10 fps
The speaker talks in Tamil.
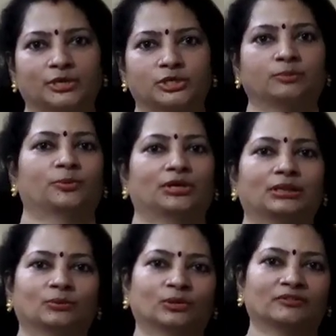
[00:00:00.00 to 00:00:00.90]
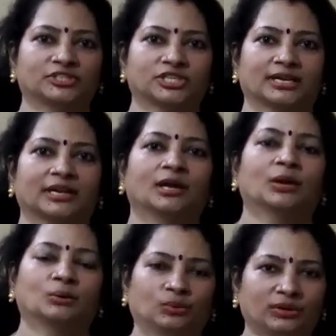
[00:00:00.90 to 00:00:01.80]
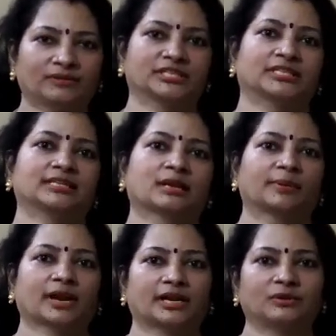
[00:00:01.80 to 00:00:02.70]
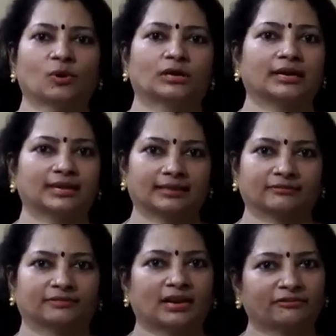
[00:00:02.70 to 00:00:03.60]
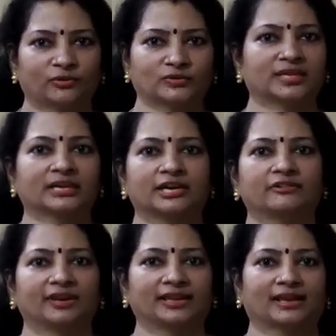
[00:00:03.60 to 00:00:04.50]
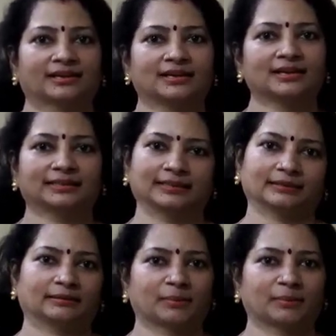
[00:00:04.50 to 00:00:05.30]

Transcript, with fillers: மஷ்ரூம் போட்டு அதை ஊற வச்சுருங்க ஊற வச்சுட்டு அதுக்கப்புறம் ரன்னிங் வாட்டரில் நீங்கள் அதை நல்லா ஃபோர்ஸாக கழுவுனீங்கனாக்கா அந்த